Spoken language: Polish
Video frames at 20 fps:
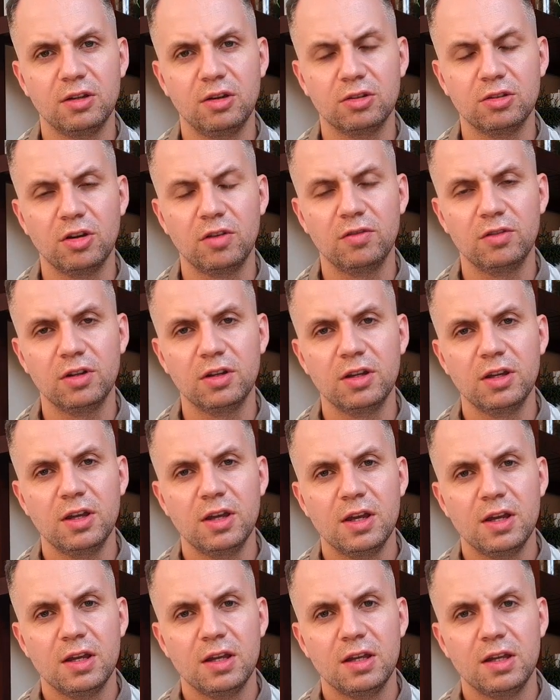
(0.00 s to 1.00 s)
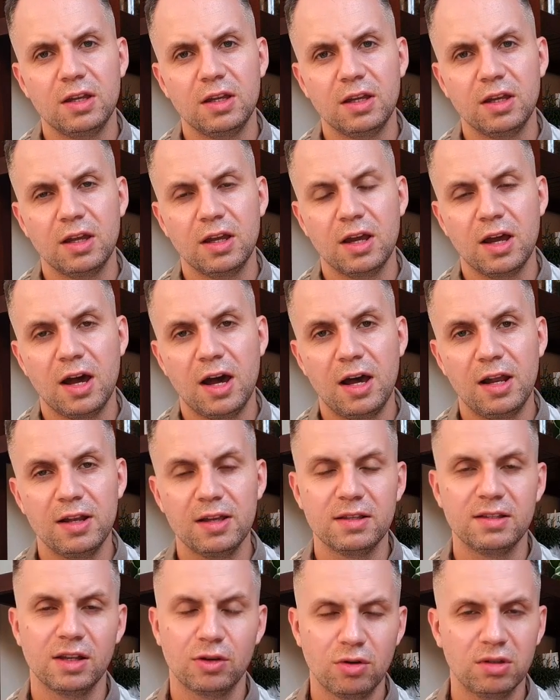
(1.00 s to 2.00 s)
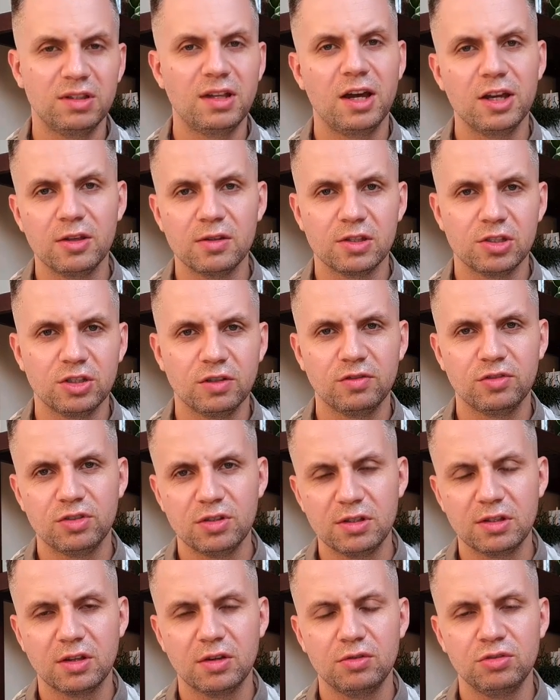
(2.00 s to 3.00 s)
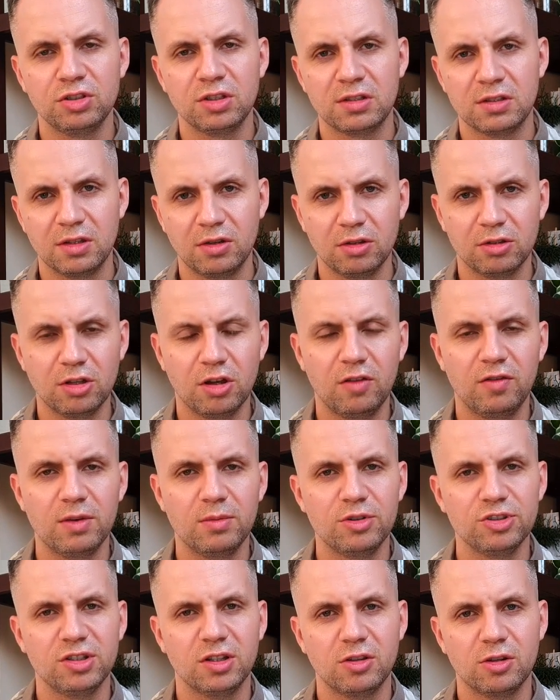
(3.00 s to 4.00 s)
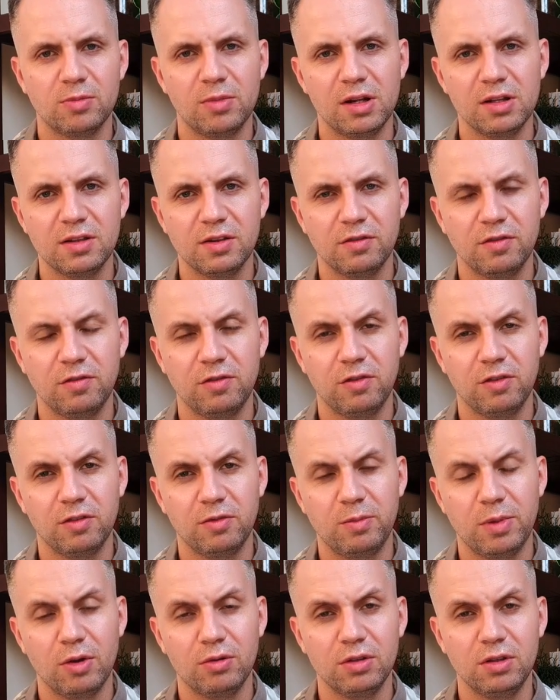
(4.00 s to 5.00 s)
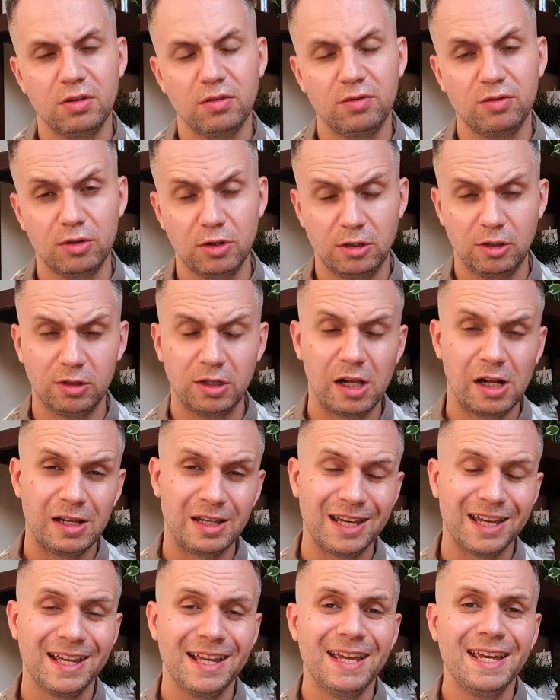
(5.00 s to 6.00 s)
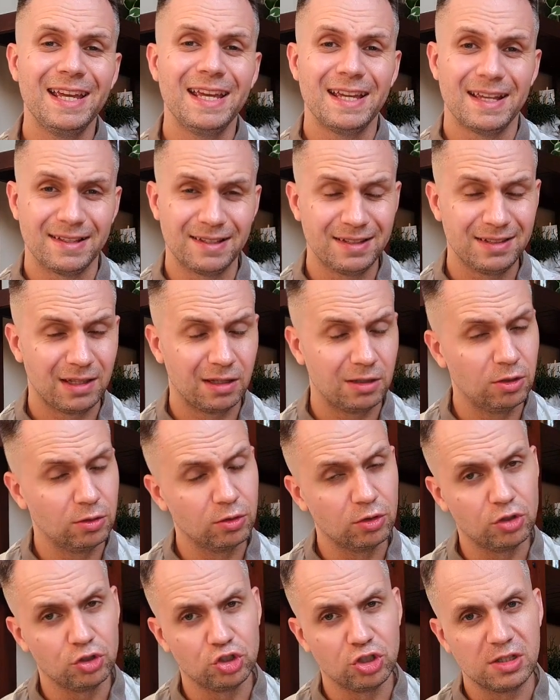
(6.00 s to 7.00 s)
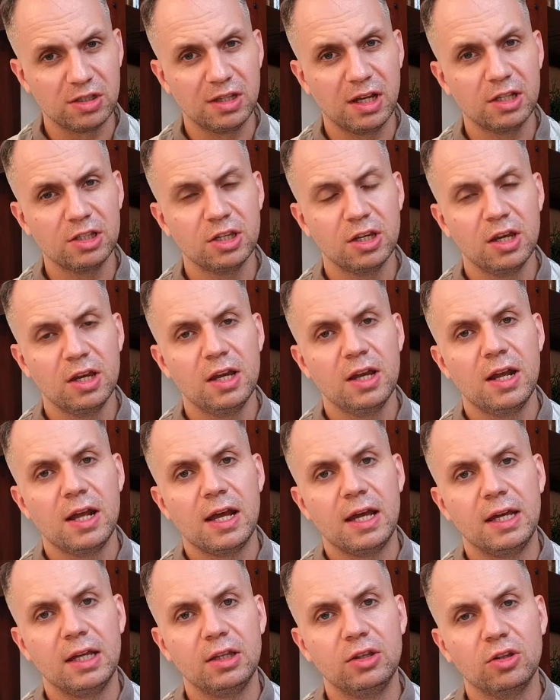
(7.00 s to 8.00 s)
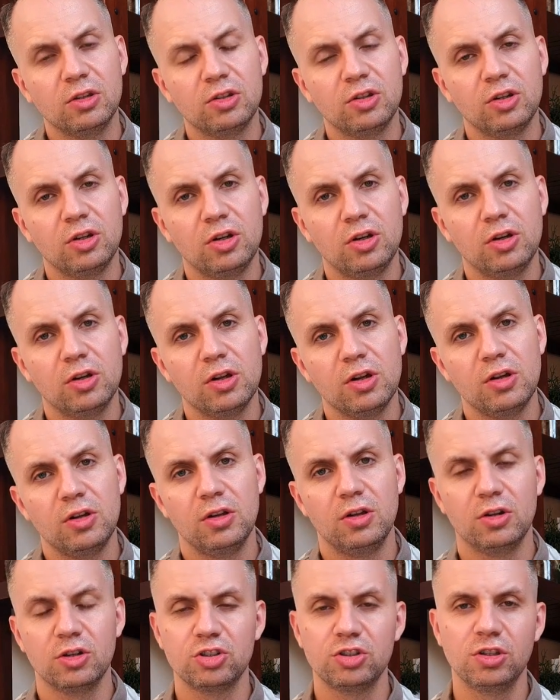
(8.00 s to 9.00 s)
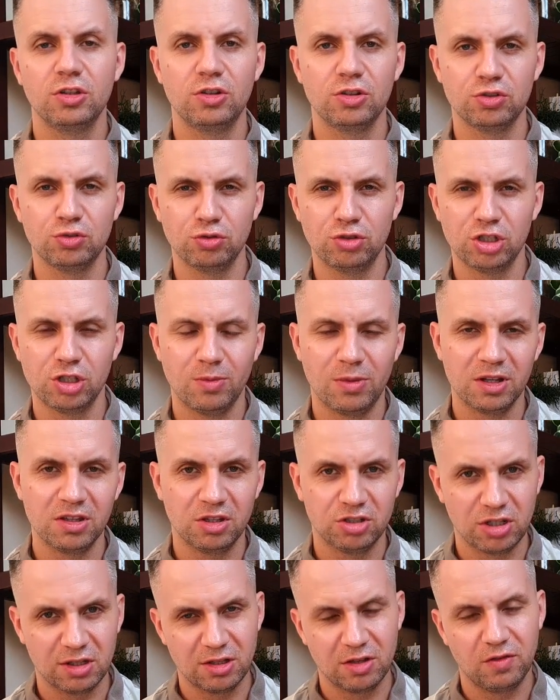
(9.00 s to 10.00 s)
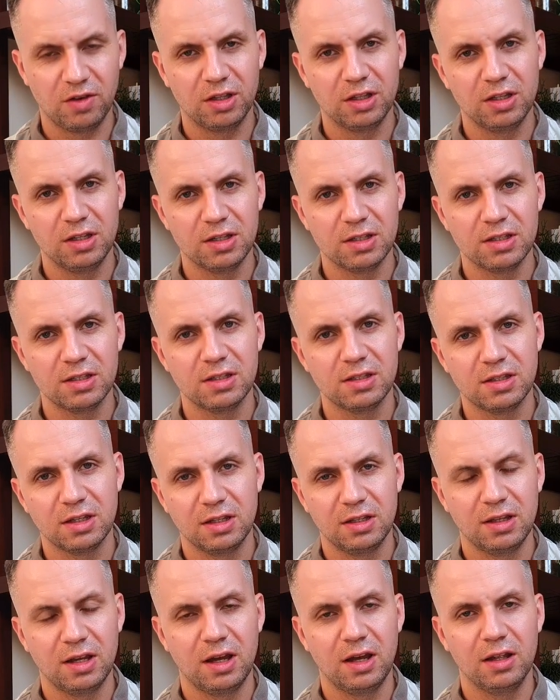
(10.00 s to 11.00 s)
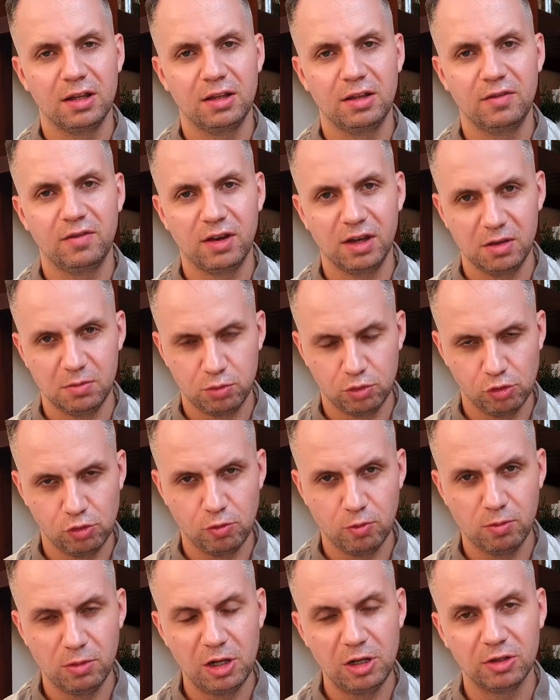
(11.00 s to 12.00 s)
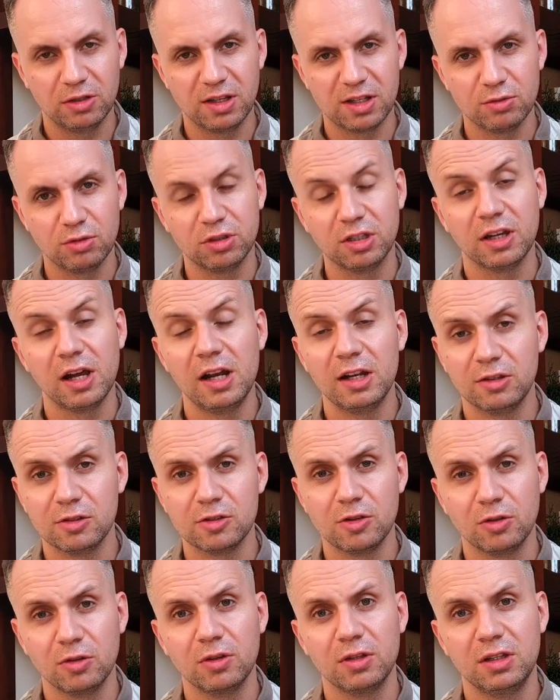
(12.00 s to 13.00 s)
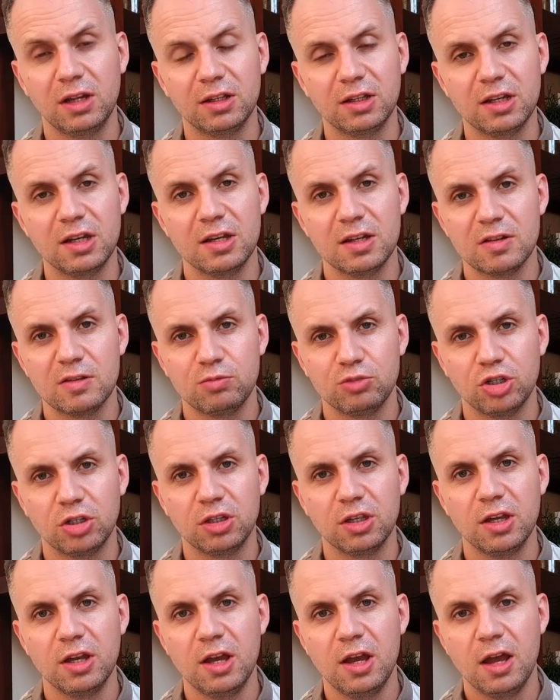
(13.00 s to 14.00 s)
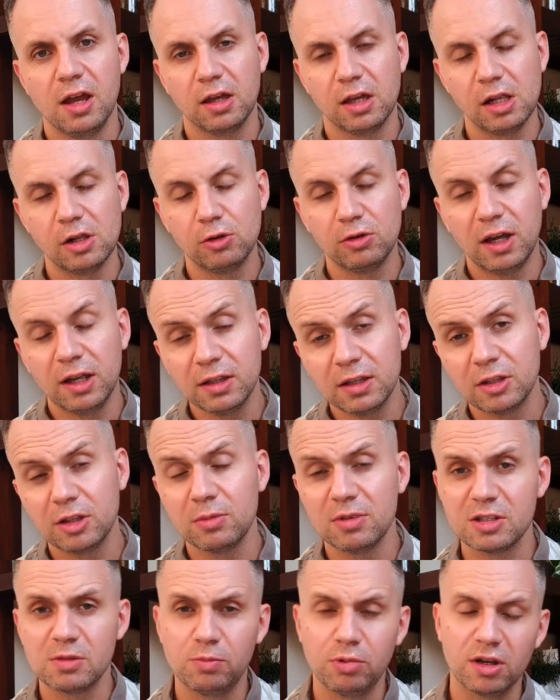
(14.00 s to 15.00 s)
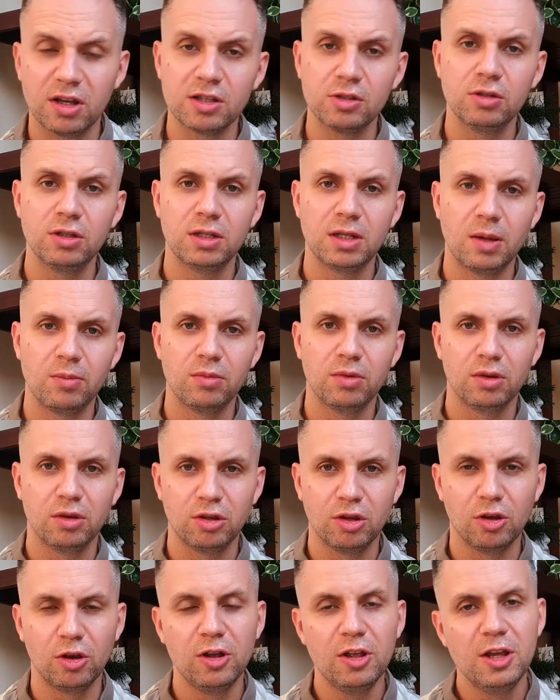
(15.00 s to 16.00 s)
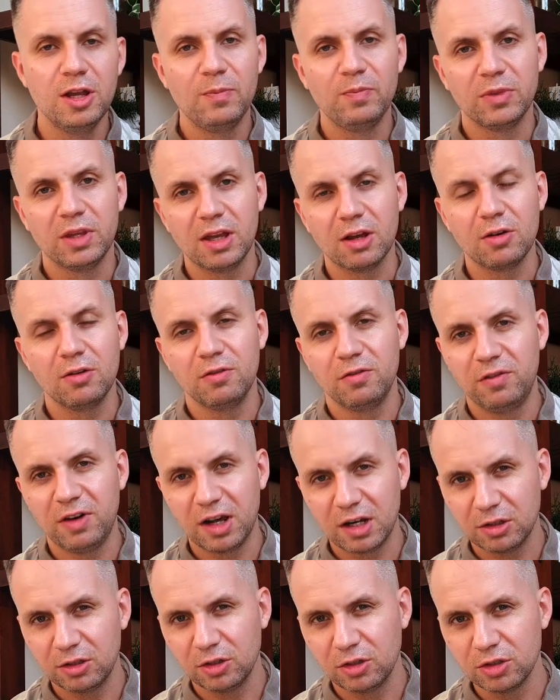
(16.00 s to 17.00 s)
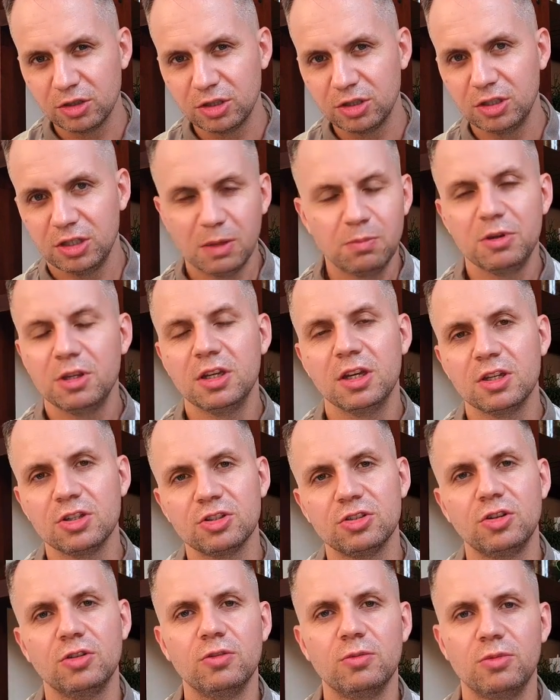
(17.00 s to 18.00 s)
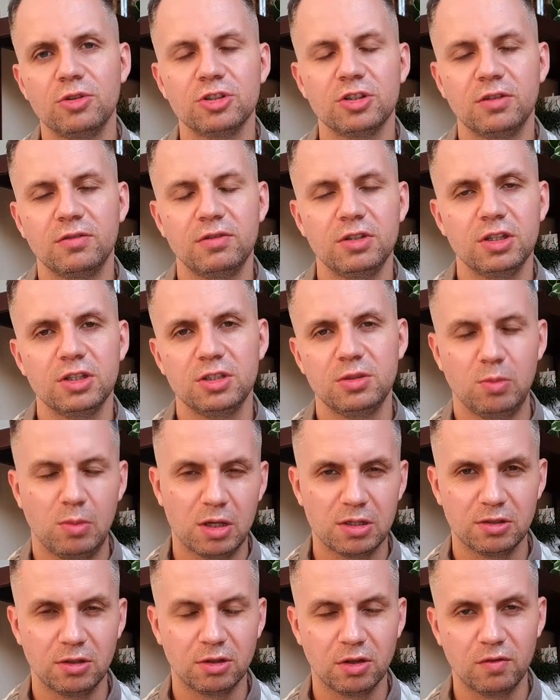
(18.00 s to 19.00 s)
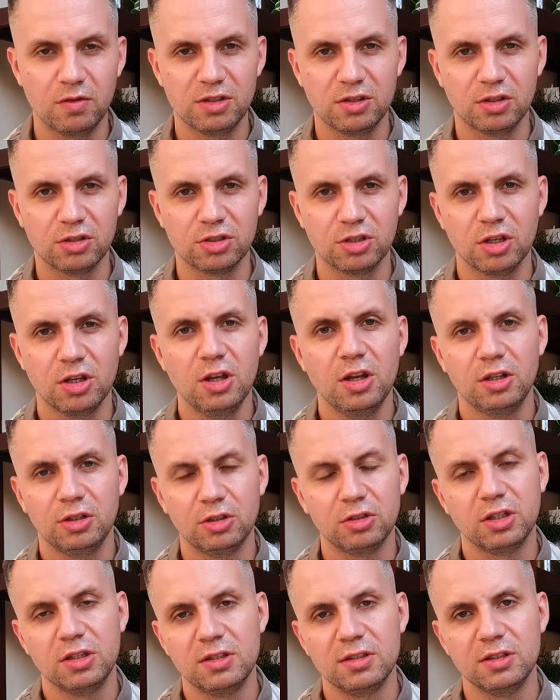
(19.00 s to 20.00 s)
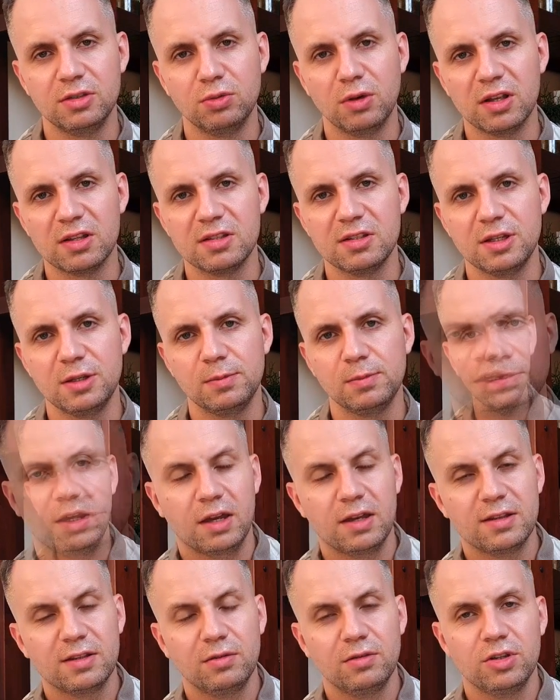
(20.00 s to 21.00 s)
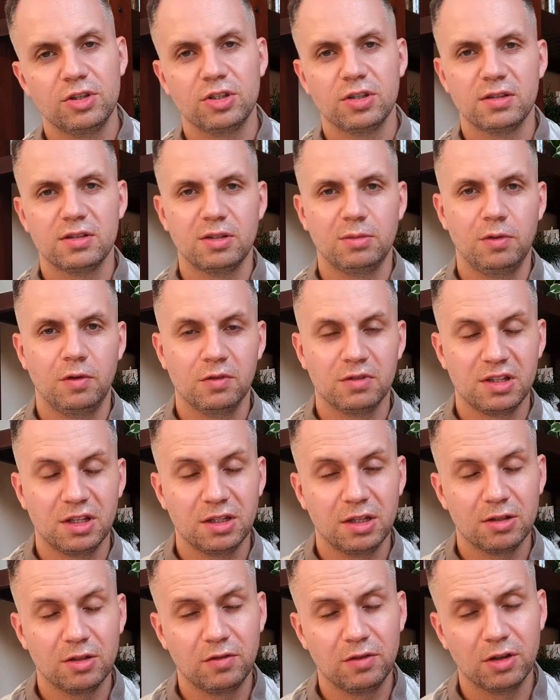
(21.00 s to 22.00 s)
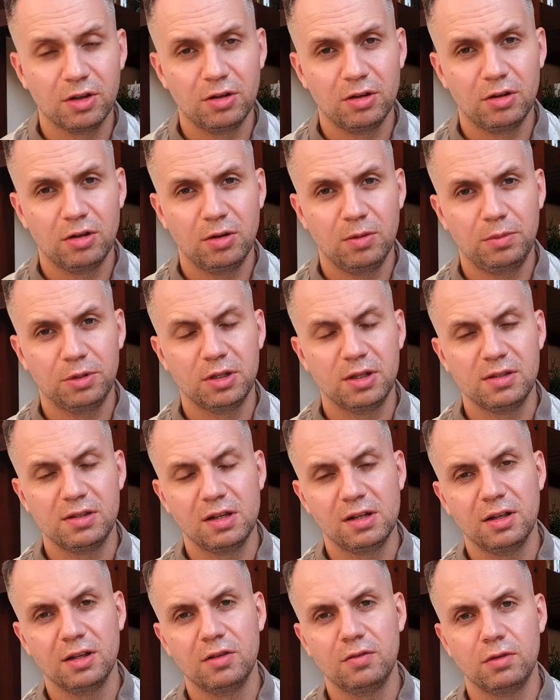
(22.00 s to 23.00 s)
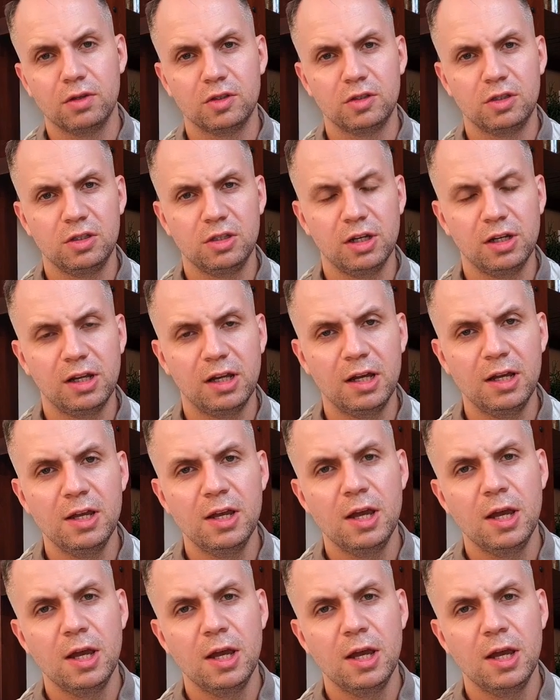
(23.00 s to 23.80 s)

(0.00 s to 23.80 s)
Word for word: gotowy ale zakładając, że wszystko już jest gotowe, można normalnie w pełni funkcjonalnie ze stadionu korzystać, E, no to roczny koszt utrzymania szacowany jest na 2,5 miliona złotych, ale to są dane sprzed kilku lat, natomiast pokazuje nam to, jaką wartość niepieniężną może wnieść miasto Nowy Sącz do tej sytuacji. Jakie są jeszcze zobowiązania nowego potencjalnego właściciela?